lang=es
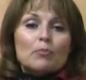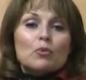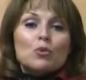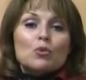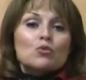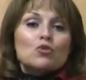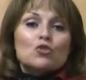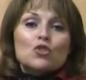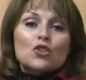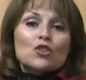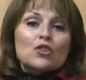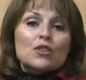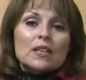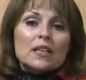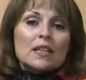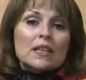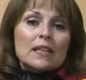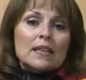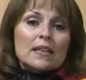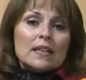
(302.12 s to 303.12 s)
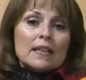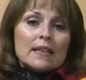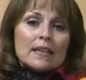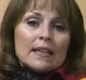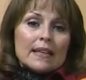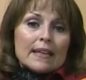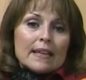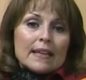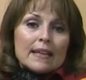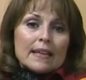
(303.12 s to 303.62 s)
producción de
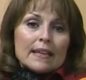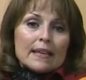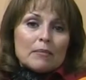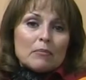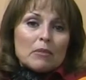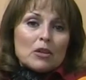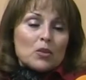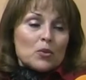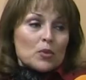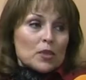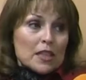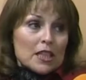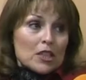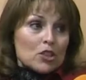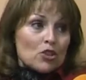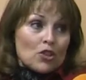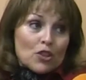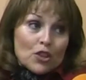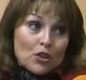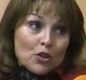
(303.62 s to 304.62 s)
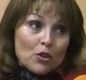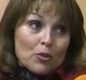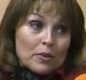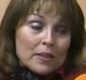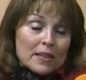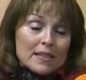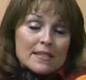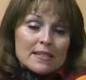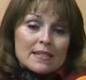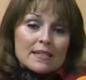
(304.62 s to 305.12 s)
eh, manuscritos, de
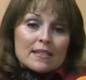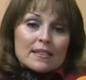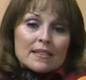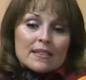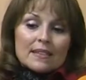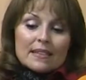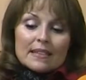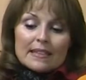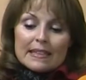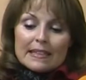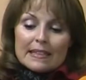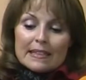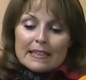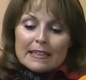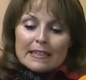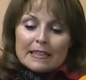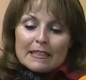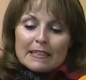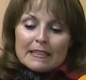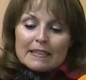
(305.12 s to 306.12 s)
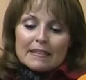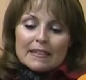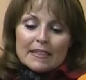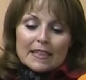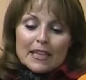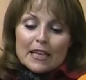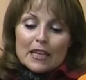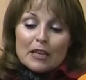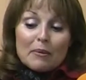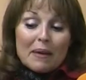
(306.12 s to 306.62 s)
obras eh, de
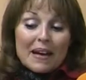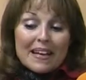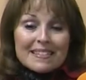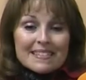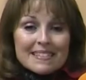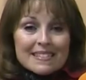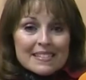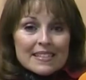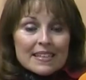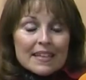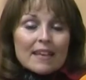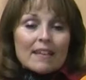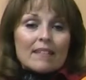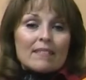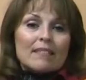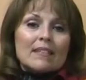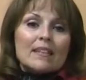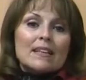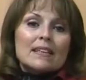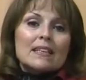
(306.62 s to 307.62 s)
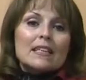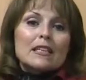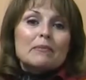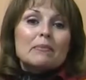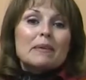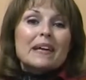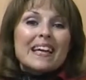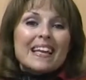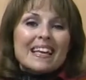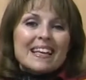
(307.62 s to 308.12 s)
relevancia, de
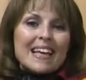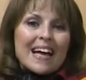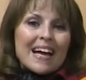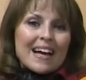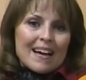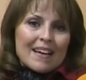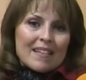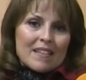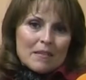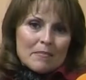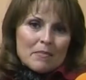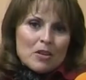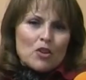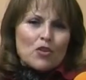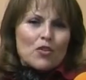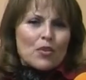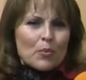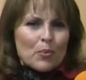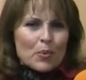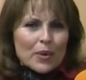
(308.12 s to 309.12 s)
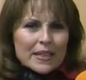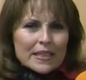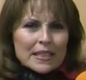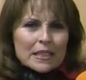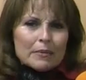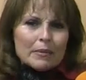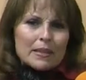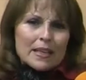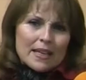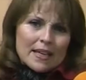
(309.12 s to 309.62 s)
nivel académico, de buen
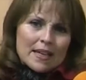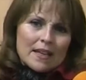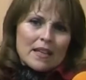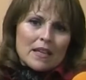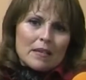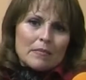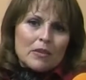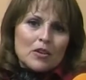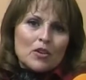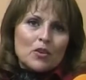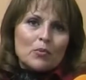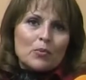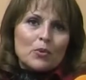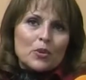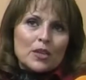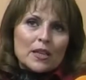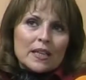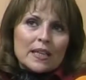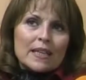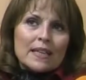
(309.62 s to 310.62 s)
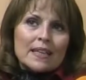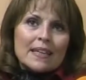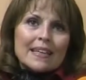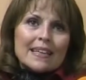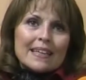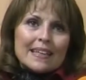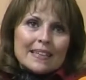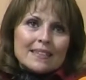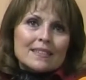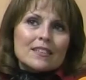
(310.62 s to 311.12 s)
nivel académico, porque
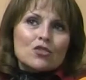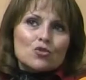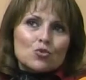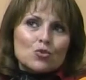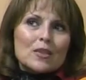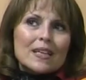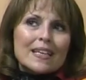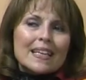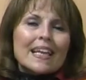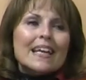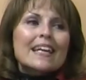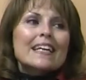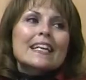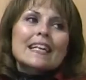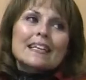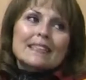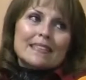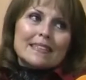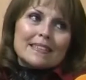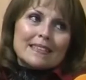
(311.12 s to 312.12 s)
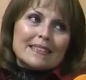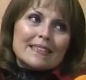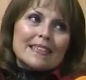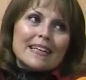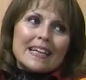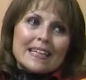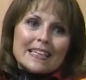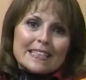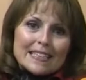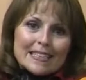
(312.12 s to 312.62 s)
esta es una de las
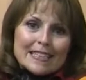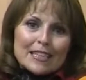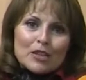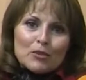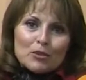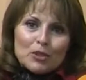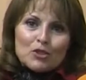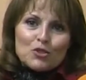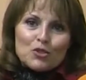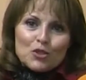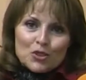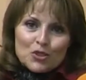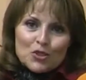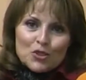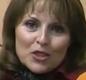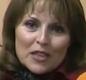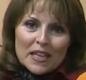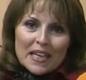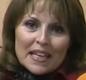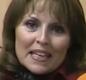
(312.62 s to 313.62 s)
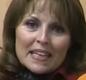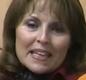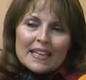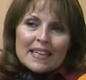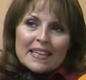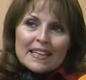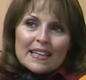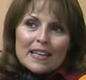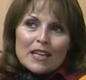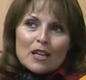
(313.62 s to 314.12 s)
características que tiene nuestro editorial,
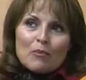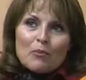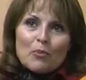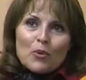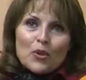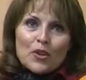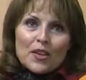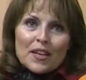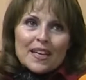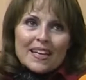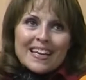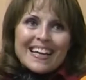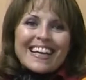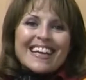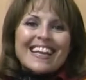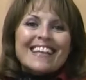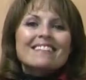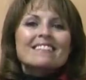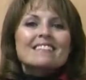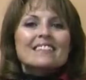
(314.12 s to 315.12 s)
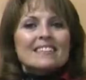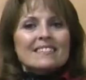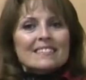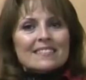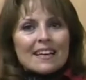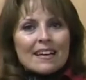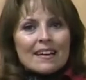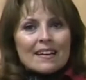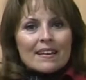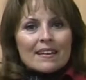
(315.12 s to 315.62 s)
el poder
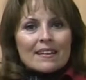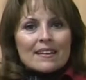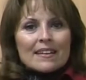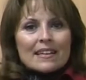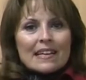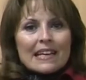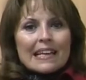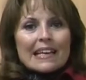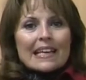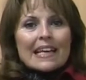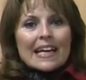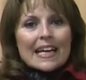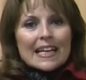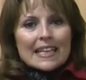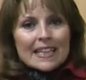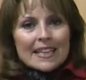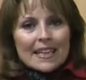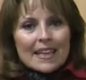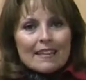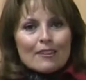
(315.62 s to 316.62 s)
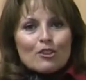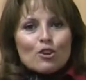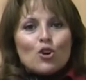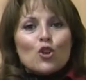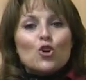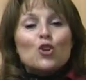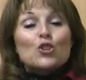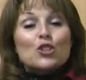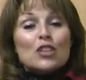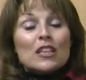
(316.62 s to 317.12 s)
garantizar la calidad de los
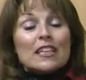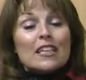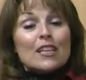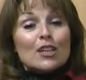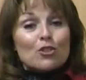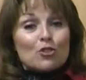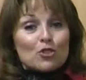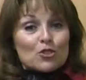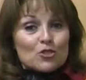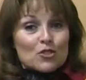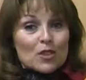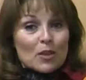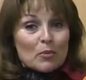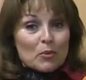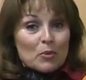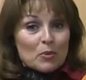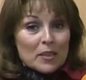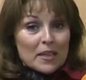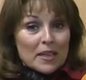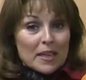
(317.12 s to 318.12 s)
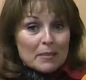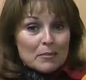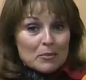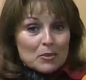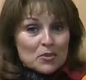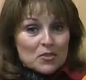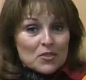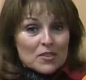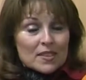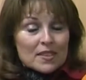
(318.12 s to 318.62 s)
contenidos que
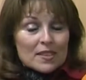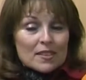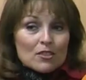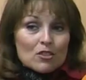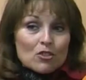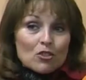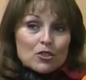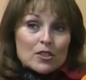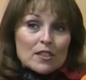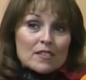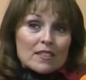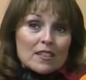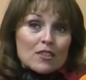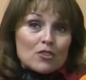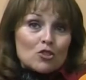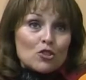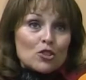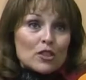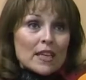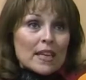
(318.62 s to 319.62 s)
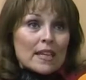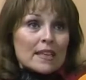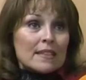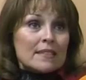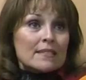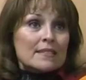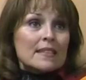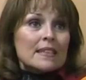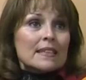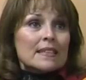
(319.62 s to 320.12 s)
publicamos. Otras
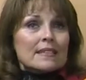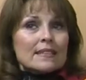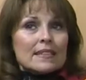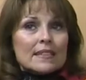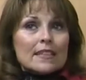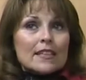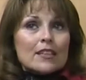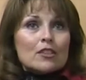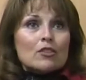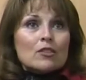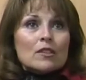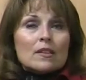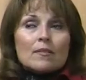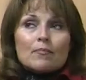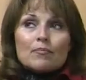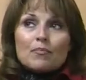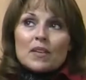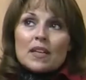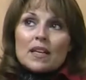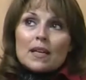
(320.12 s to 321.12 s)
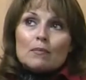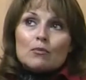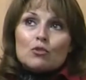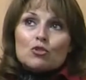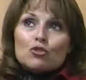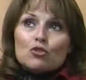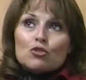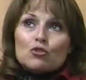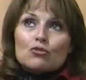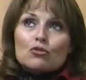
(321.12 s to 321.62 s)
editoriales tienen
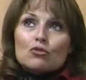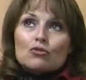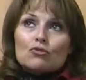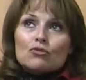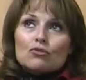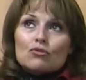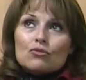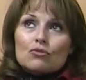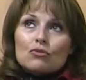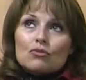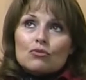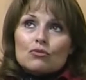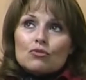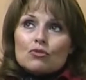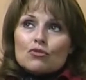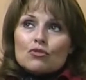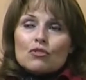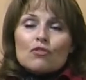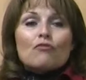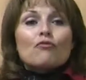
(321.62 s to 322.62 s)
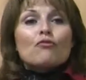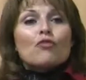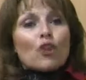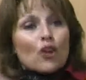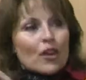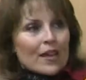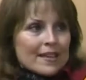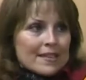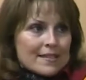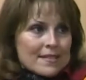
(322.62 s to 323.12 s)
digamos, otros, otros
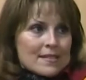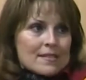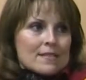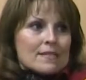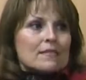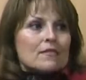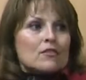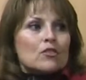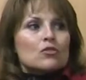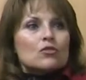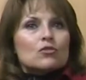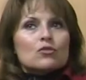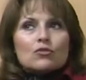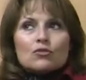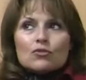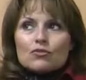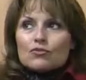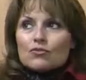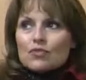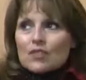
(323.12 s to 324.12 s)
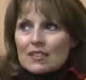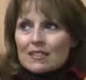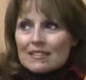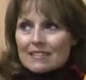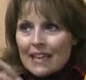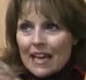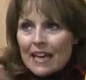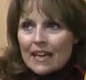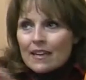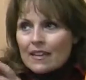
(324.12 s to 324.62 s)
enfoques, otros
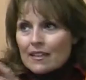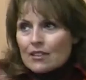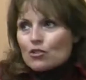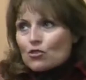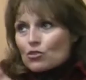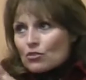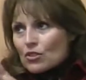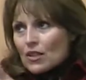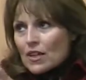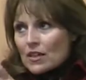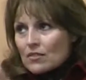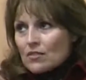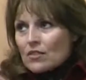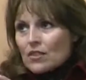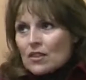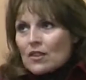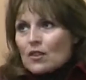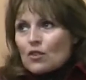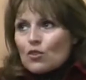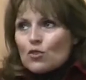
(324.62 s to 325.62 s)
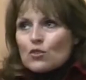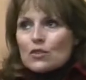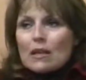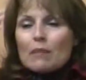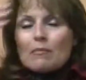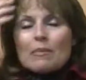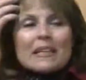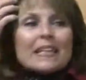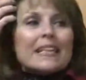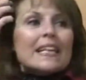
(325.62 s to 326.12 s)
targets, otras,
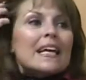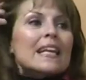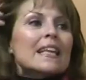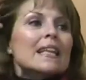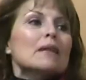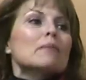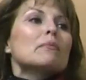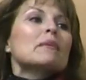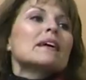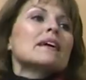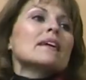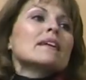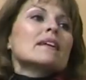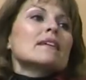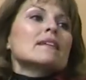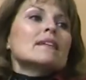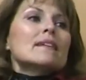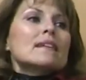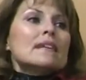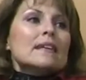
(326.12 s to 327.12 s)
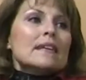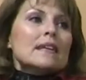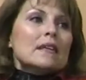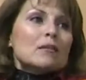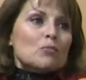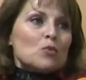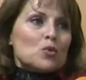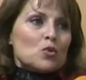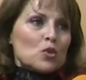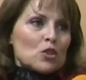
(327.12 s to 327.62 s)
otras maneras de ver el
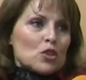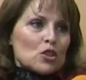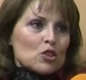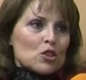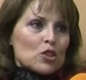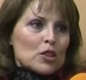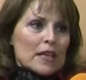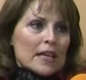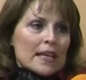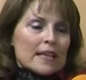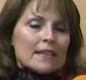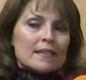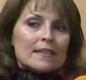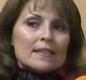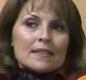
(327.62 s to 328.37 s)
mundo editorial.